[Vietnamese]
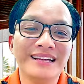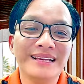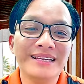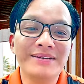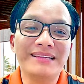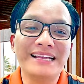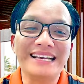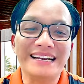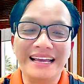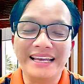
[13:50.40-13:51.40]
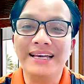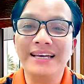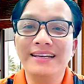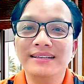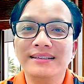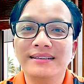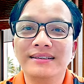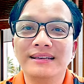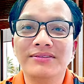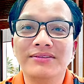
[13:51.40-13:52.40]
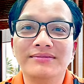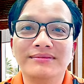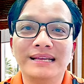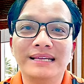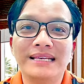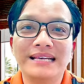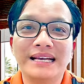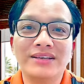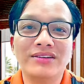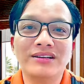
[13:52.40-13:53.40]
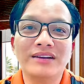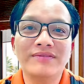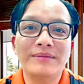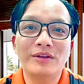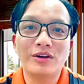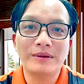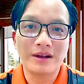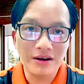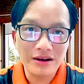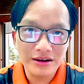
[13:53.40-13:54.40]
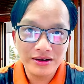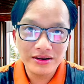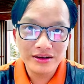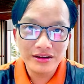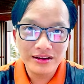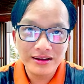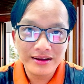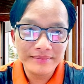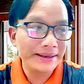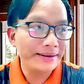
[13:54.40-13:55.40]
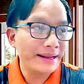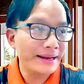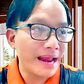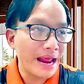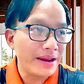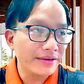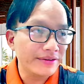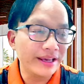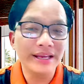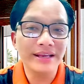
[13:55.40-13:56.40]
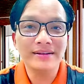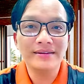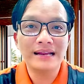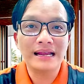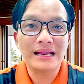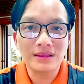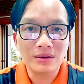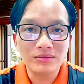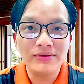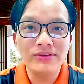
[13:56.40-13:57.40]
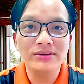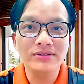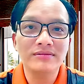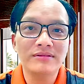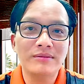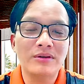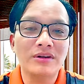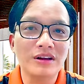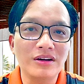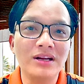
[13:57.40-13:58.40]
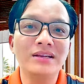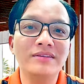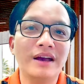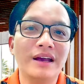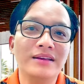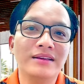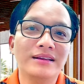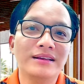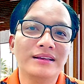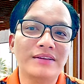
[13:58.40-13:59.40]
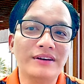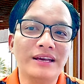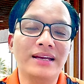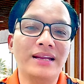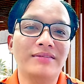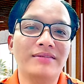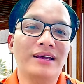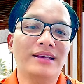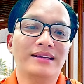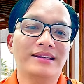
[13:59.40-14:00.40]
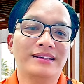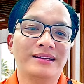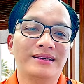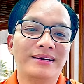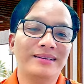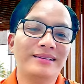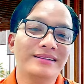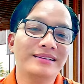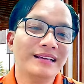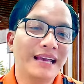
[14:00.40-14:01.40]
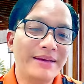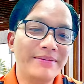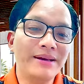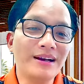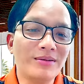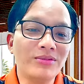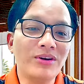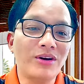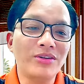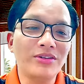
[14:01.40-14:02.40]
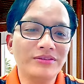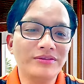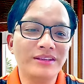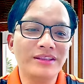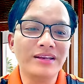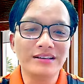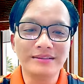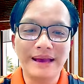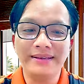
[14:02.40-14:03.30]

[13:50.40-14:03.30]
nhưng mà tài sản này á hiểu không là tài sản do người khác phạm tội mà có mà ở đây là đã được phát hiện đã được thông báo trước mà mọi người nói lên như vậy đã phát hiện ra như vậy đó em ấy không có lỗi vì tin người bán